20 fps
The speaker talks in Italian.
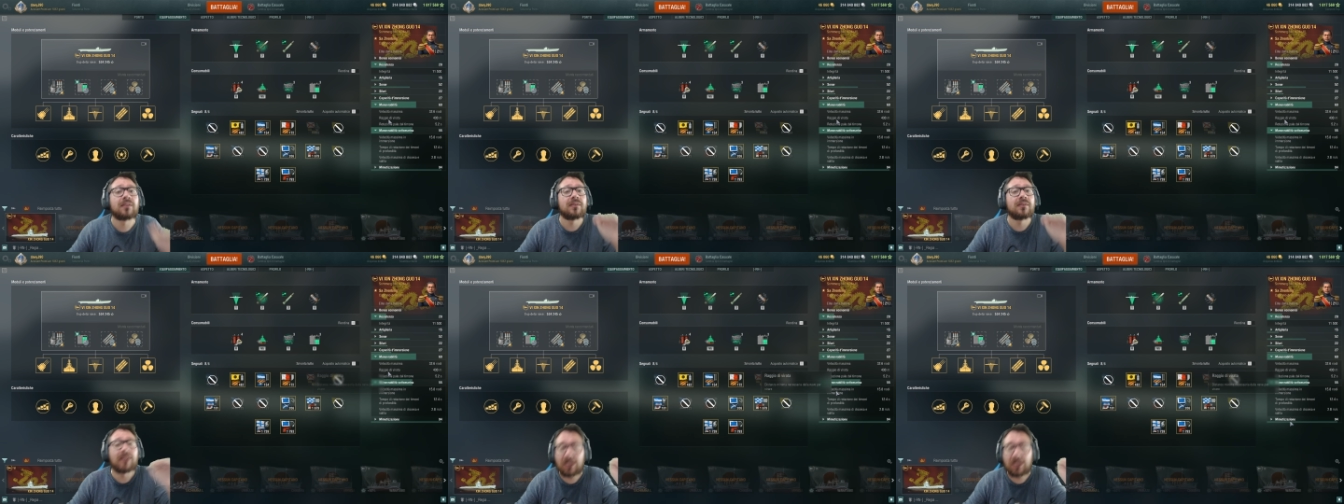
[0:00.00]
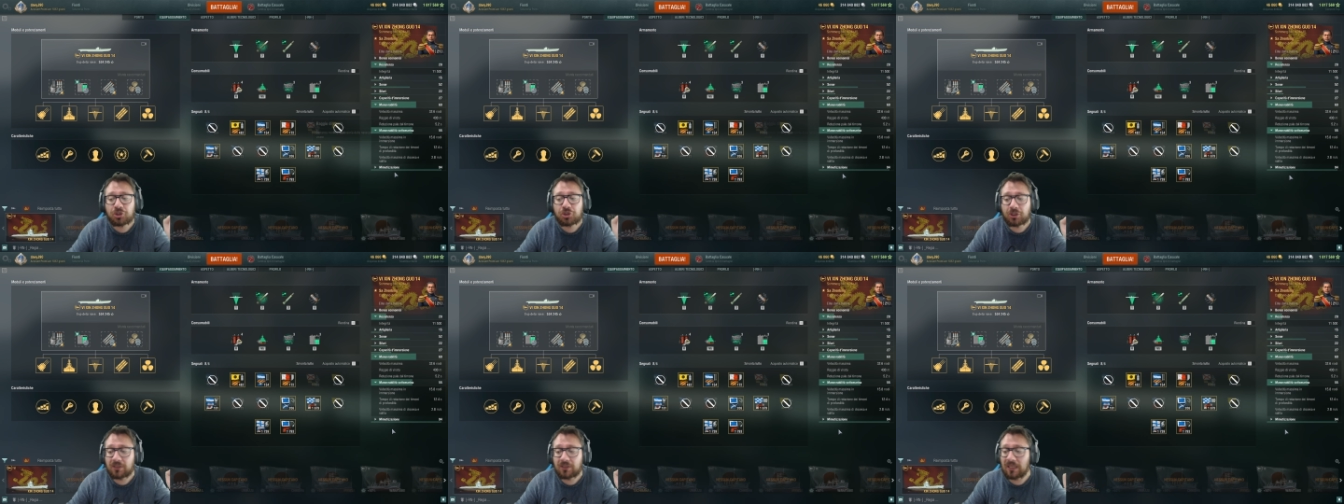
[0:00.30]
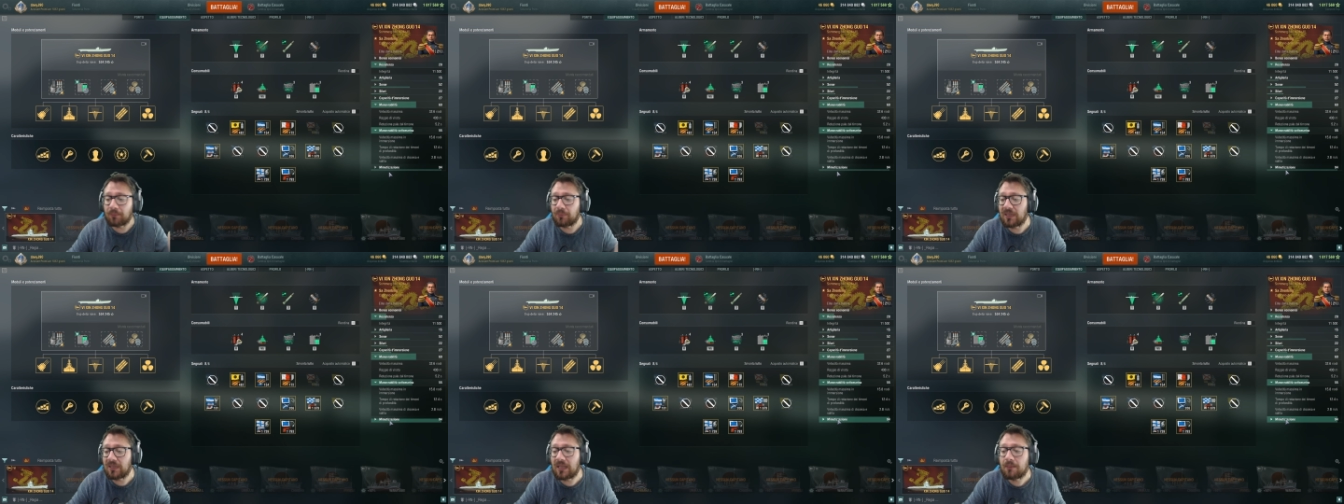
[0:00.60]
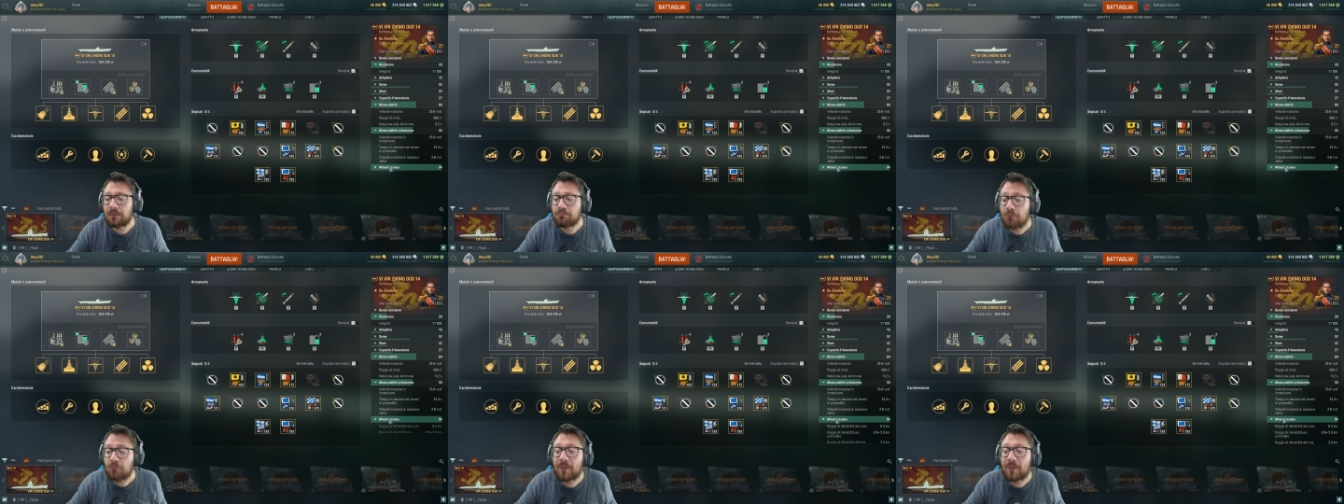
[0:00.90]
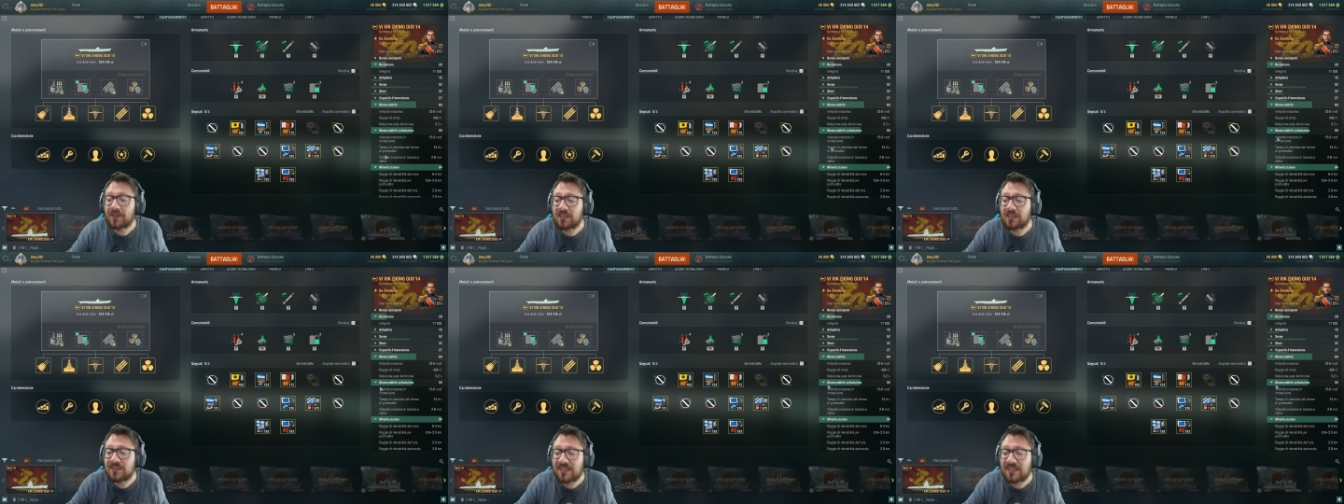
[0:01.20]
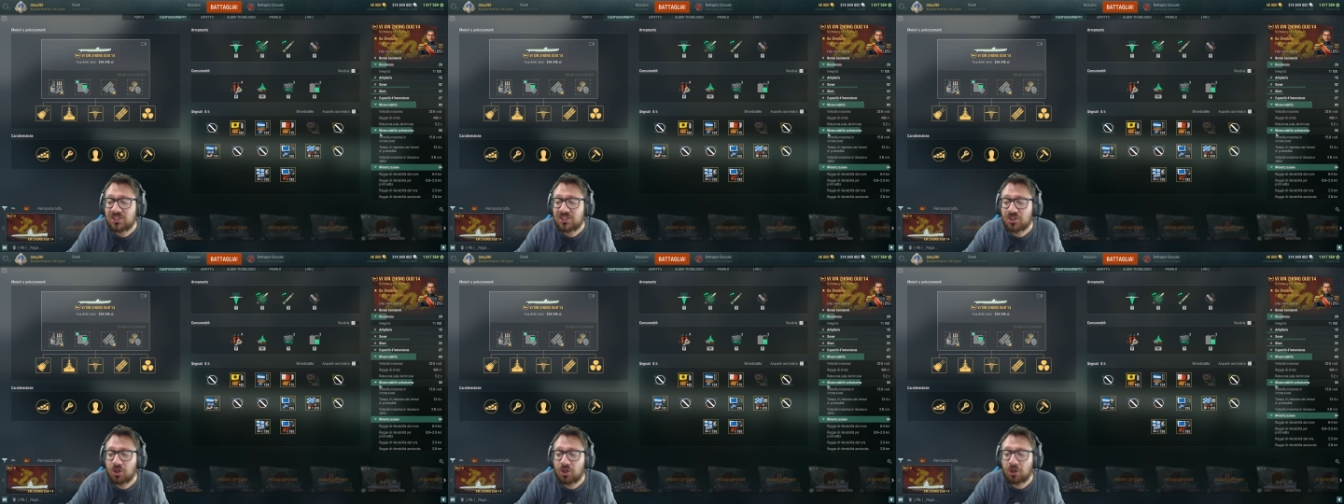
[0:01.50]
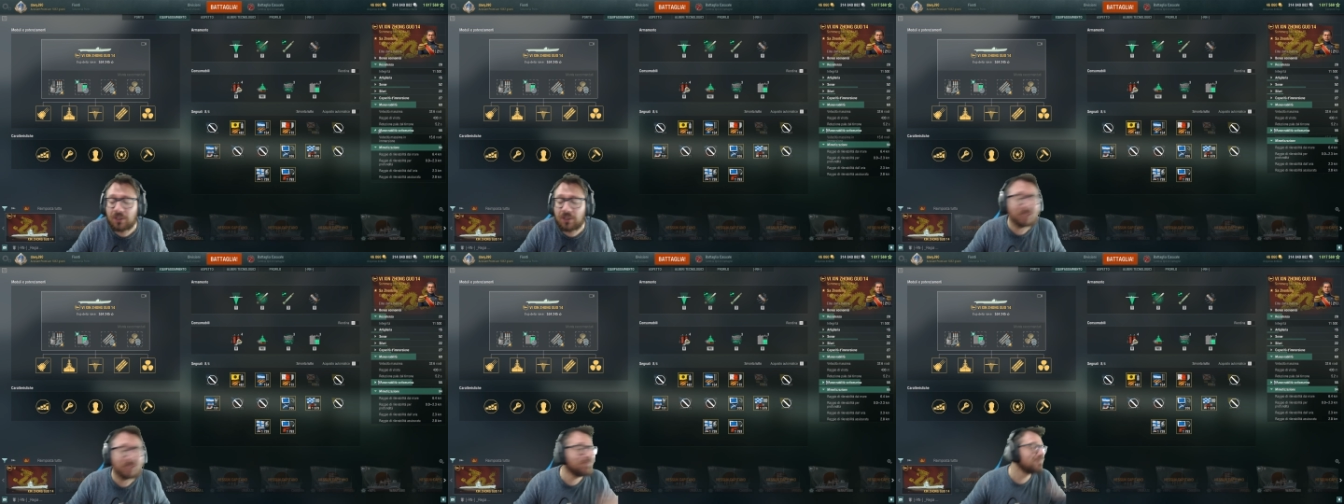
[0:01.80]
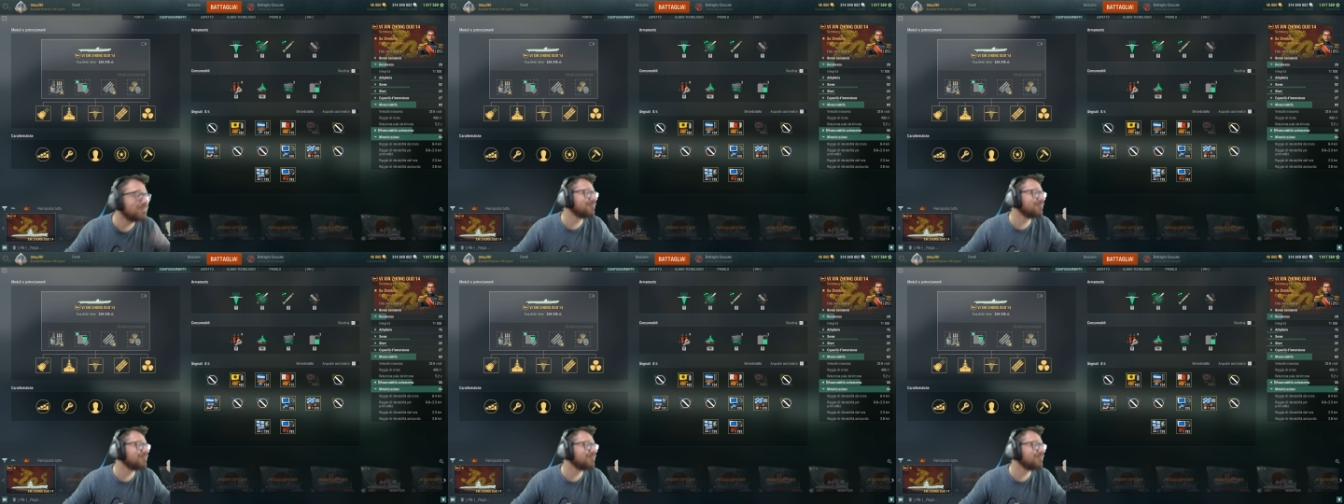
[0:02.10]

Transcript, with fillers: accettabile, mimetizzazione